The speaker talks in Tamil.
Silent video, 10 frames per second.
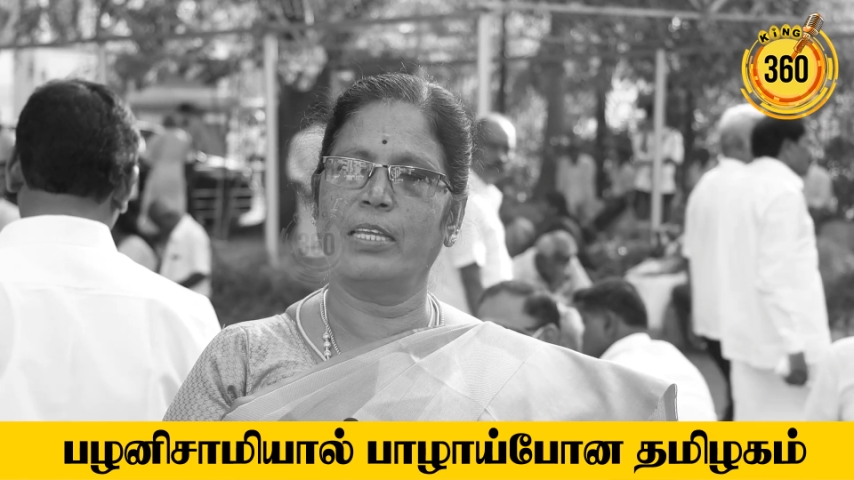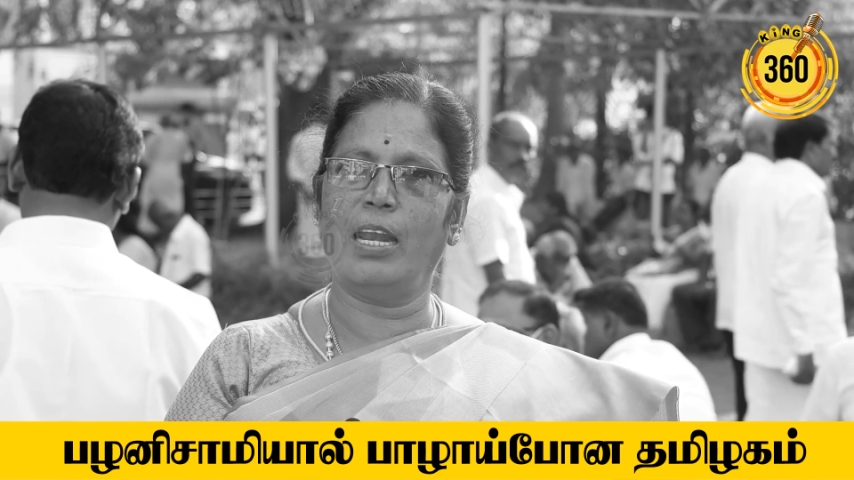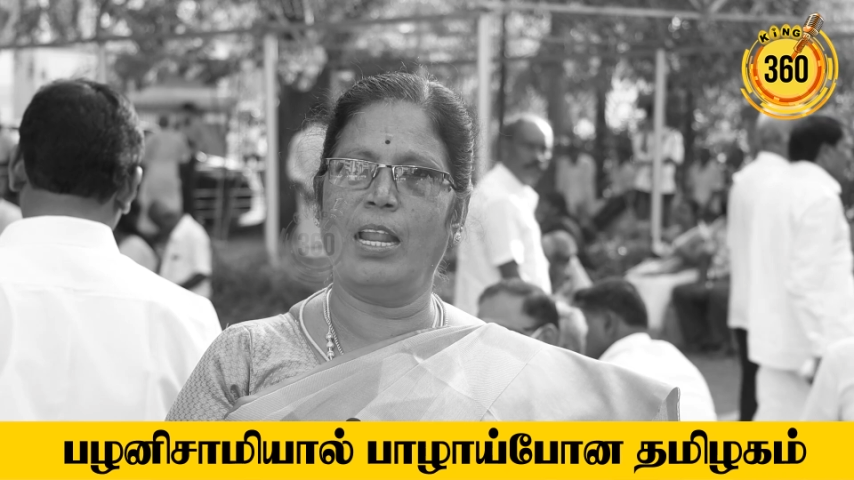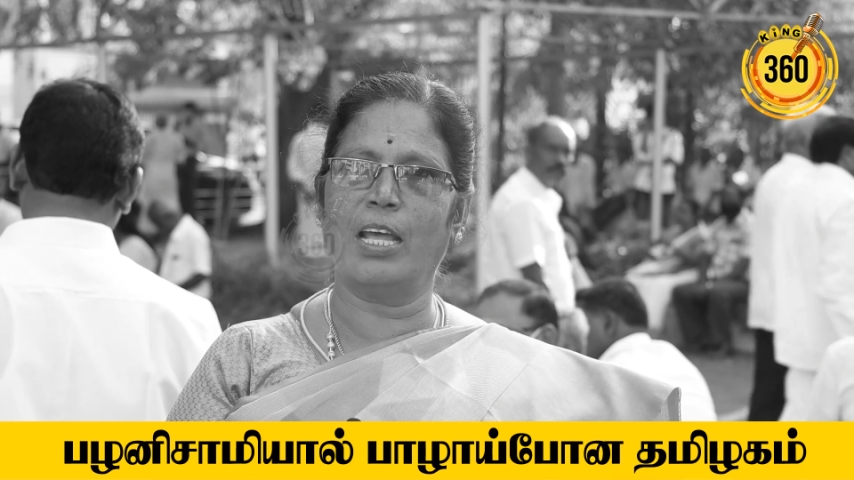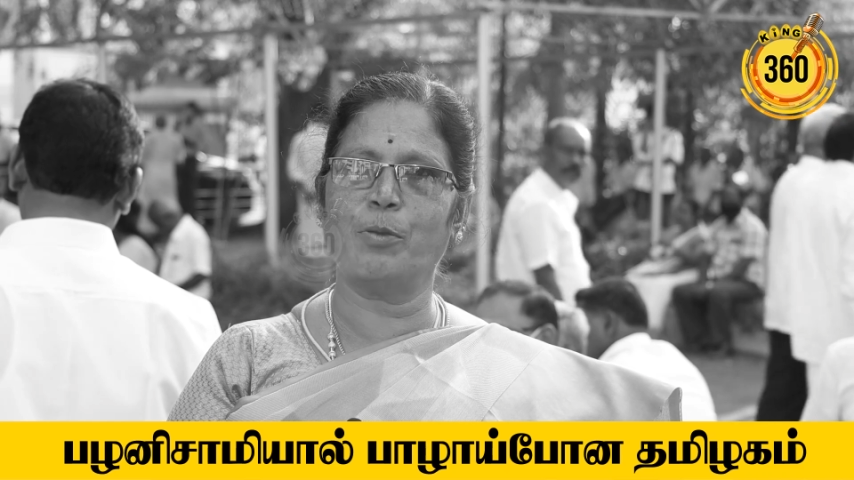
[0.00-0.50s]

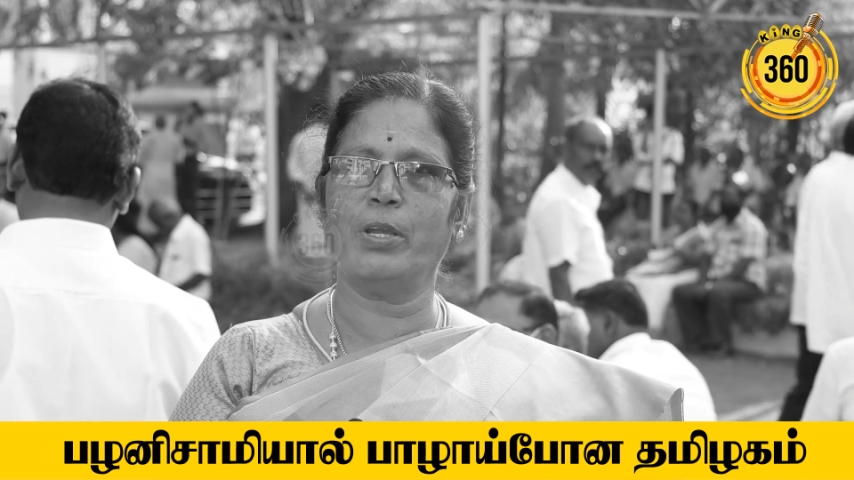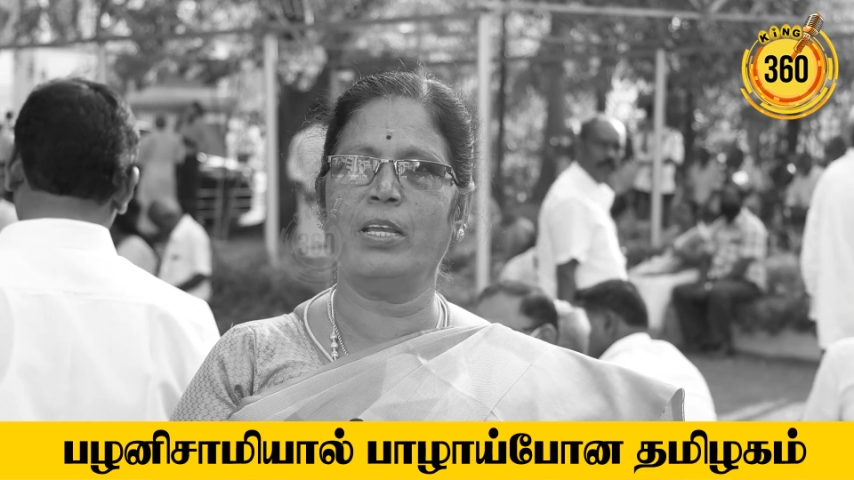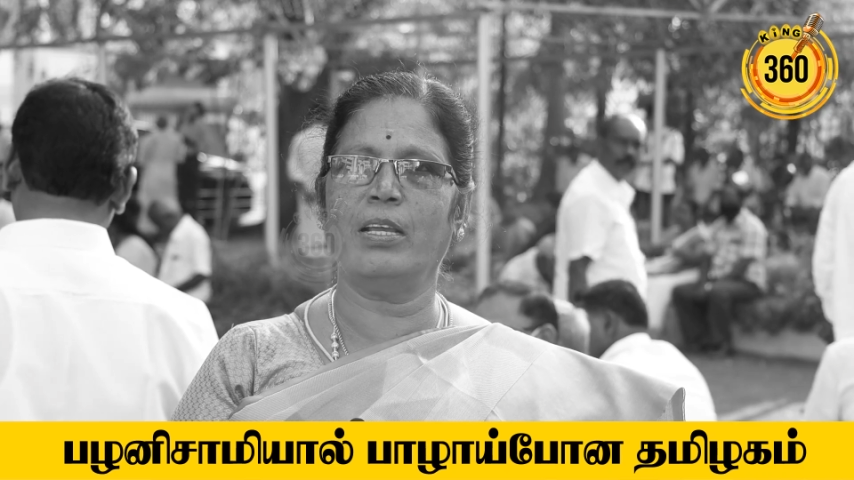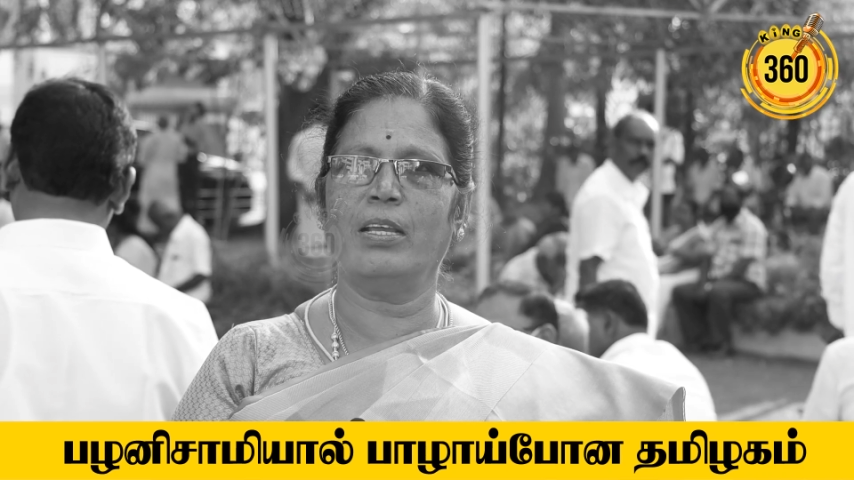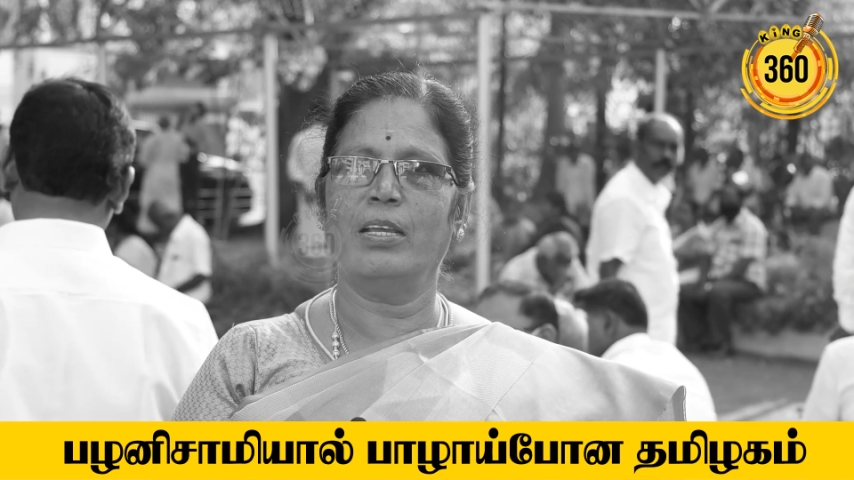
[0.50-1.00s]
எல்லாருமே